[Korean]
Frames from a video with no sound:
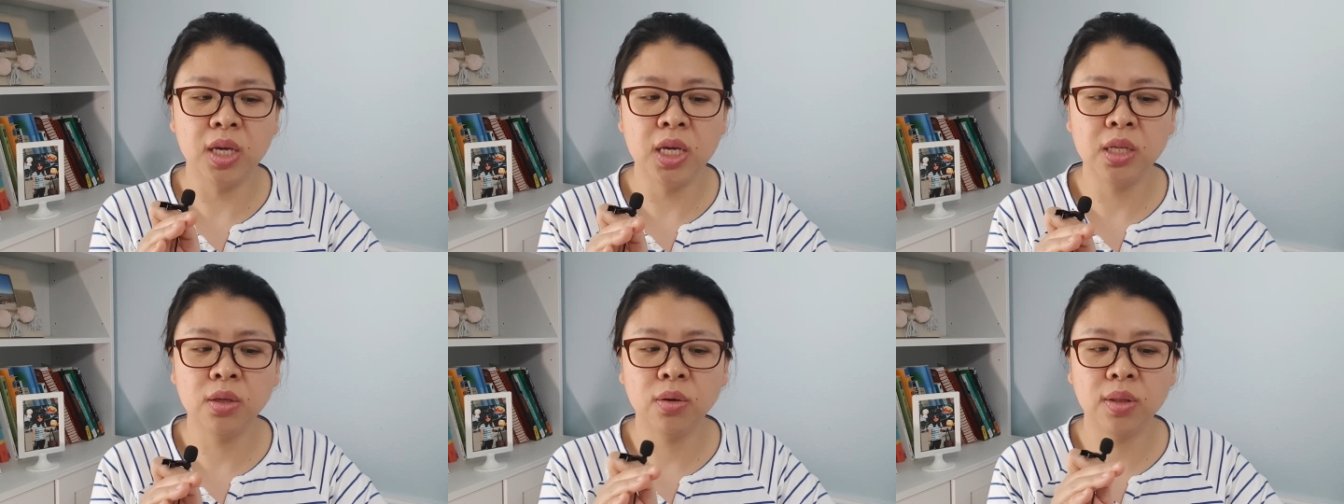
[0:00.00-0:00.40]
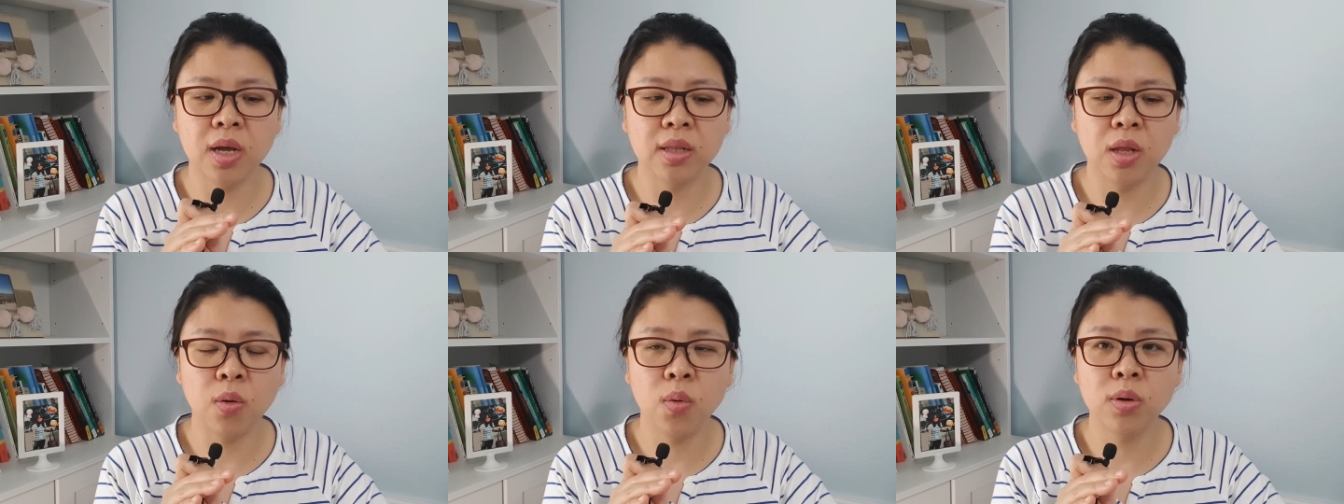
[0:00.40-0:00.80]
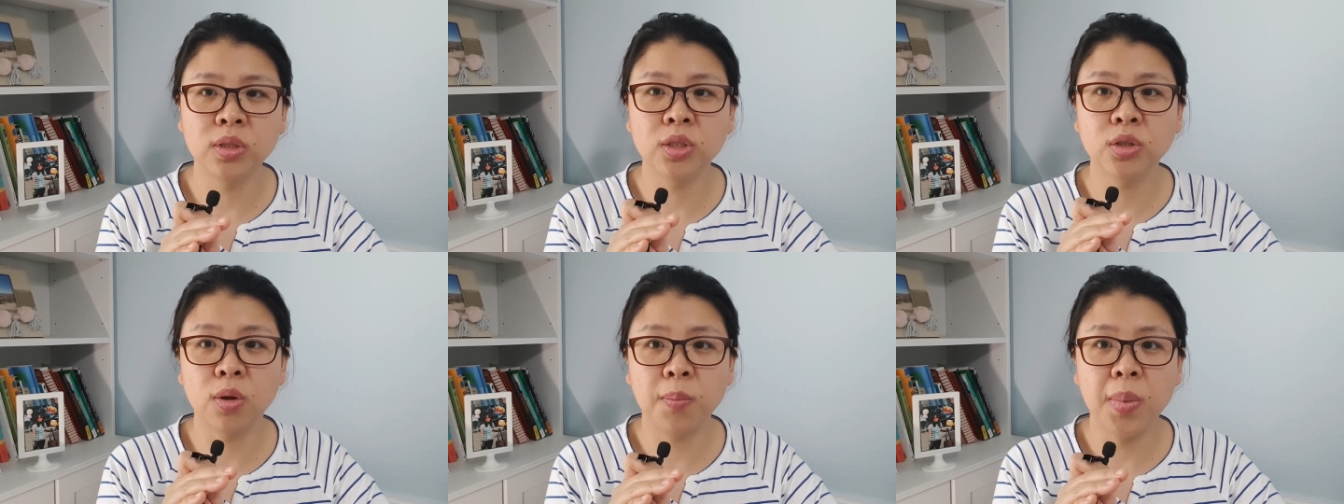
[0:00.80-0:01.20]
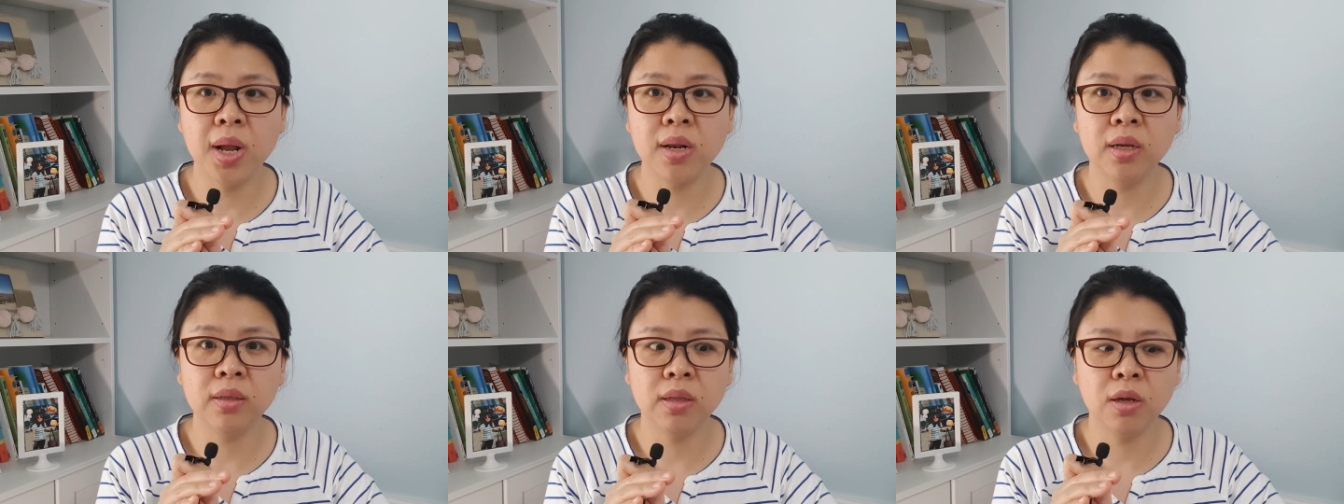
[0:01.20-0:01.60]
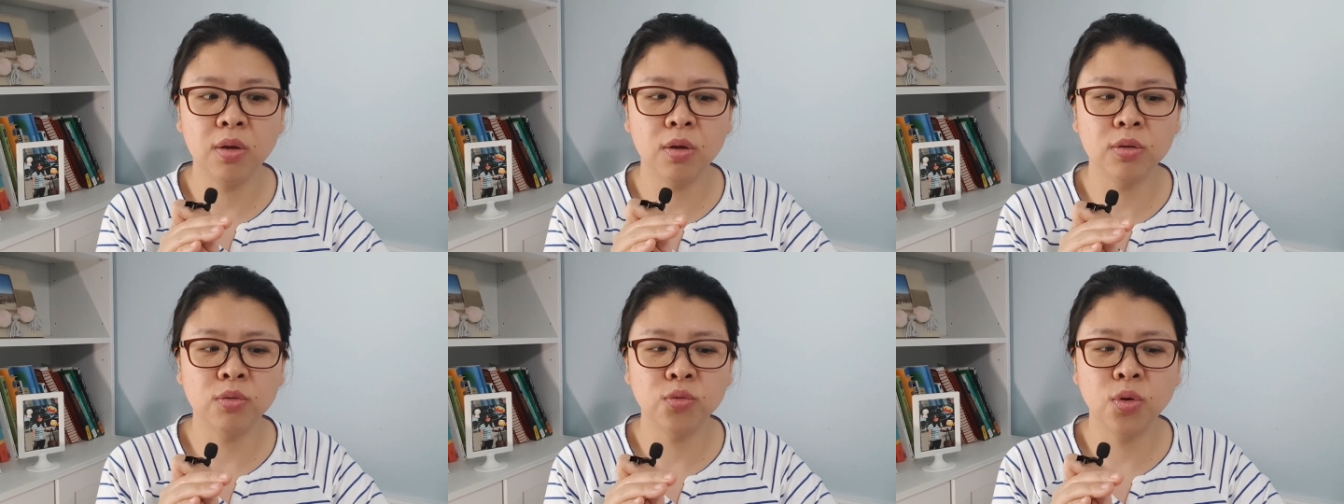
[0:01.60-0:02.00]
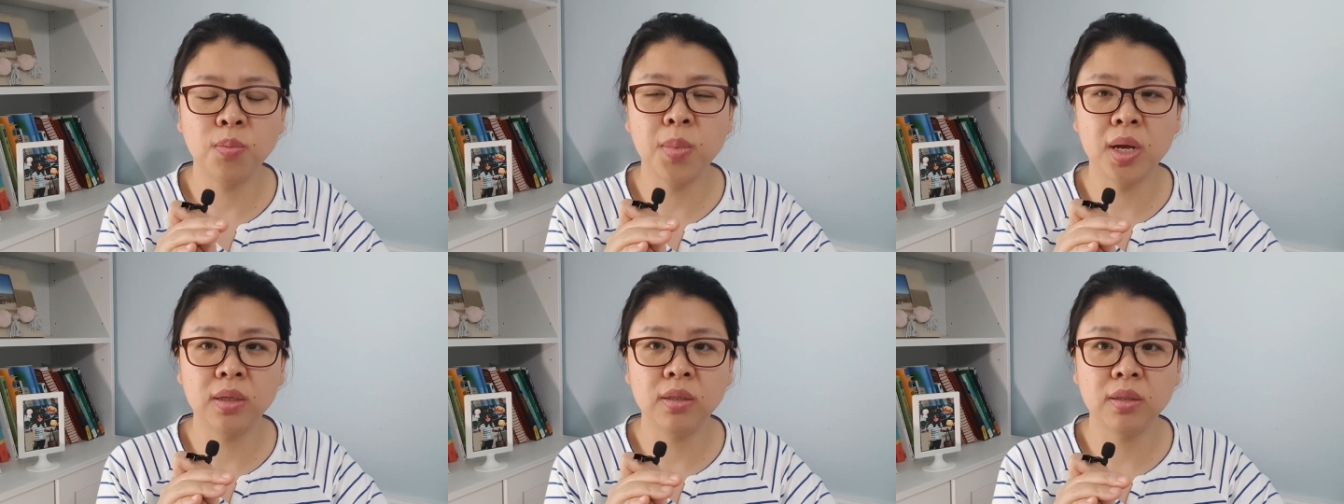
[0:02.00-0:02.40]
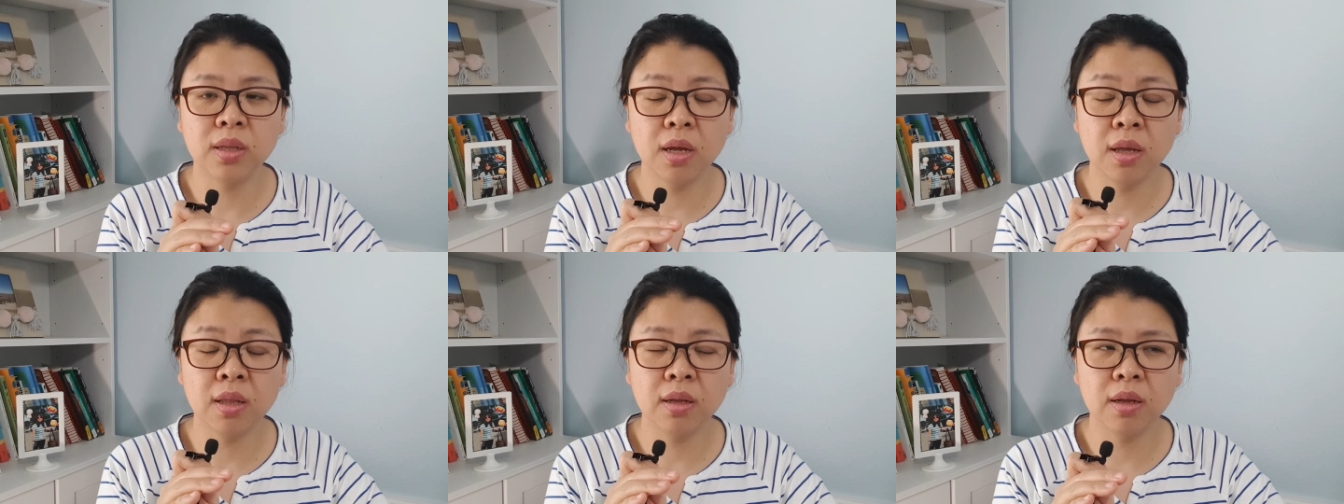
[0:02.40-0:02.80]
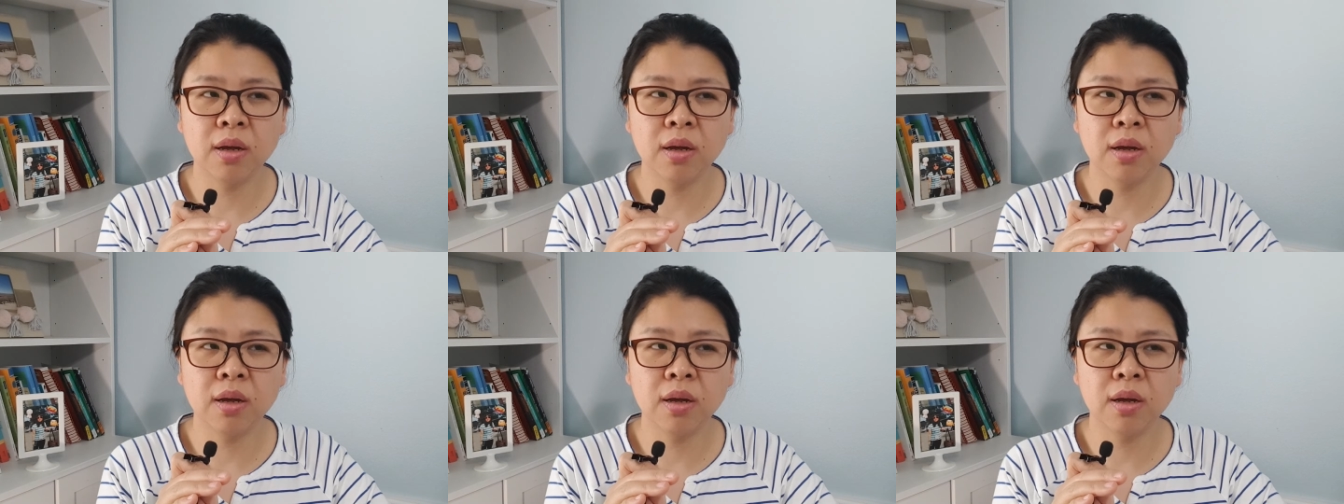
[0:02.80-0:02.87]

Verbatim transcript: 2년 안에 훨씬 더 빨리 땡겨서 수업 많이 따,